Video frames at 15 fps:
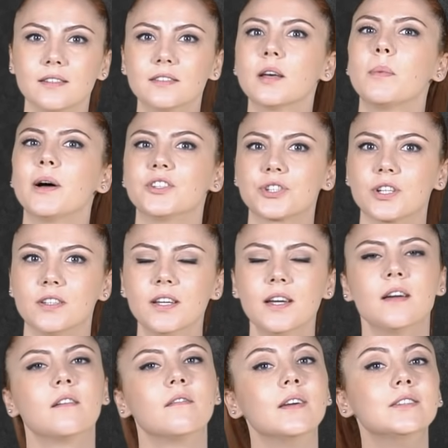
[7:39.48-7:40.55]
NASA Başkanı
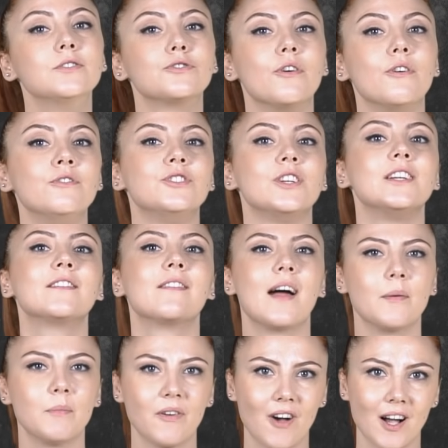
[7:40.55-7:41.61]
Venüs'e öncelik
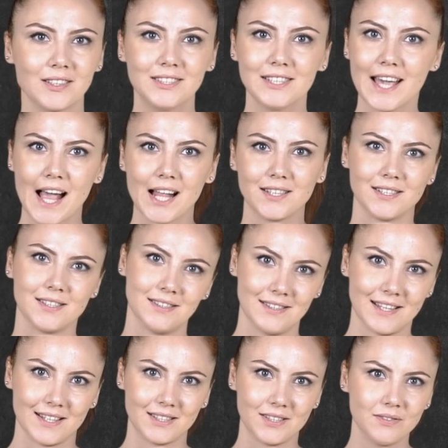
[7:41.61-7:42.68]
verme vakti geldi
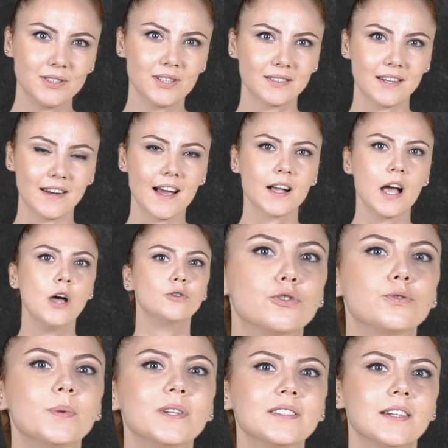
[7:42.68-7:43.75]
diye tweet atarak
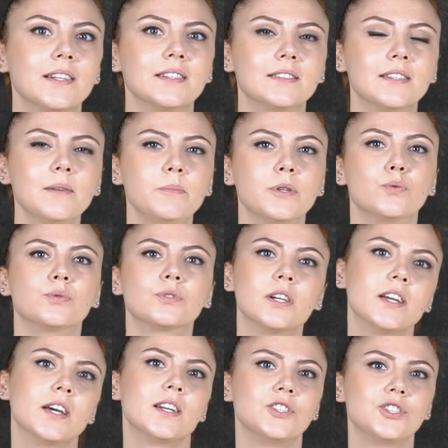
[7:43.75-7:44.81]
Şubat ayında bir
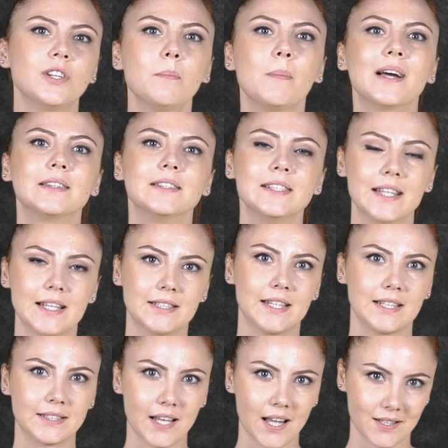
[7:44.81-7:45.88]
uzay aracına maddi
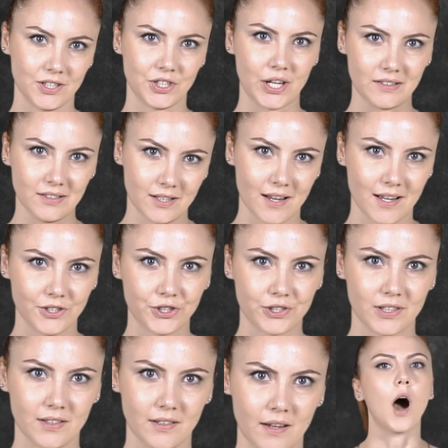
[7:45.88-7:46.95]
destek sağlayacaklarını
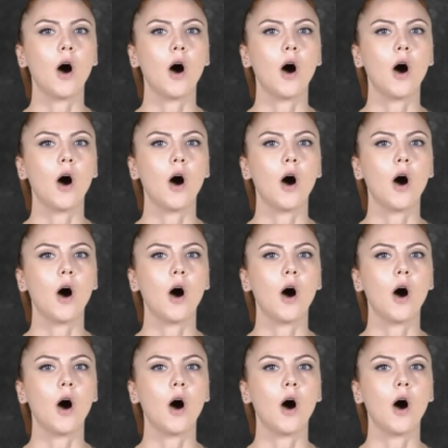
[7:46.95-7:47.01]
açıkladı.